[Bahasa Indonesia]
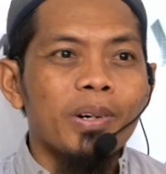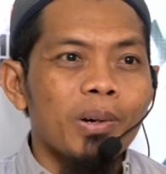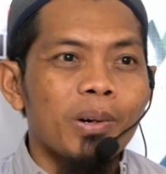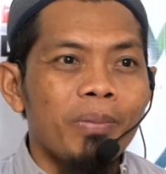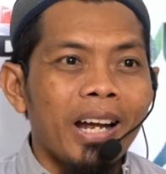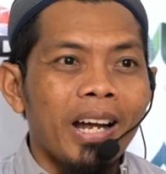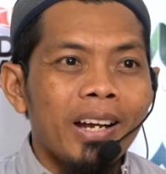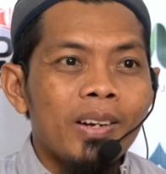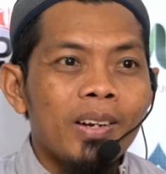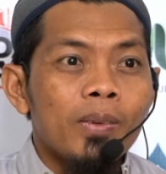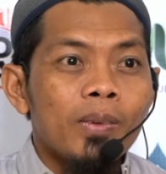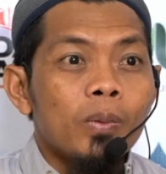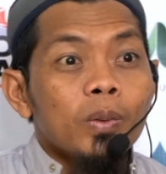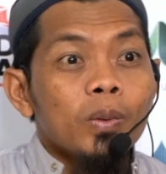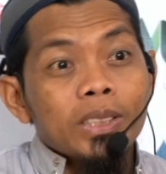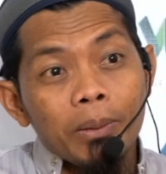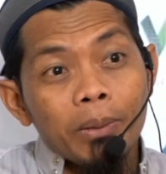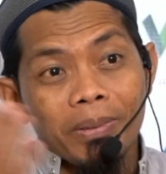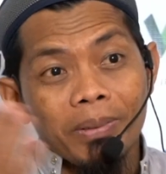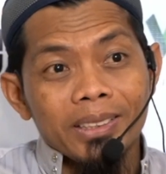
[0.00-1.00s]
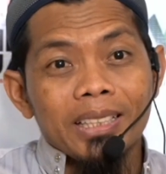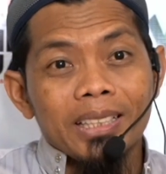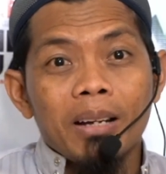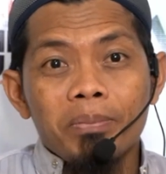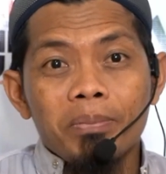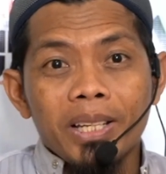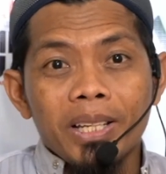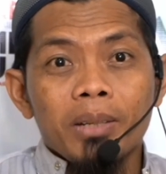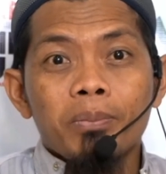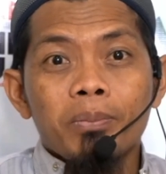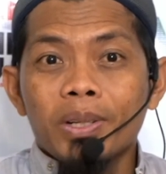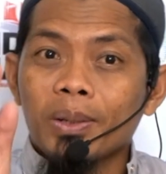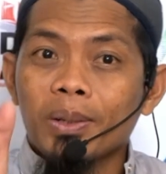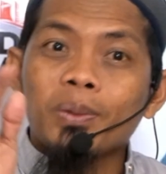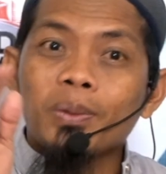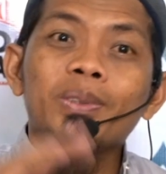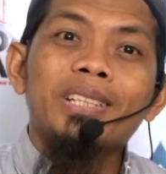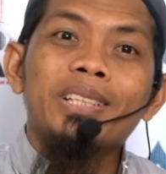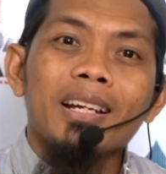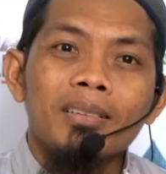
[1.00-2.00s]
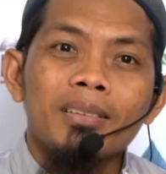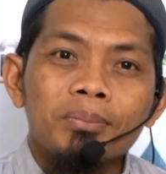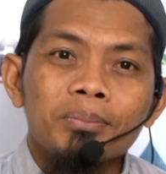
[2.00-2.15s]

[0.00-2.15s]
Robah, ucapan tabi'in bukan hujah.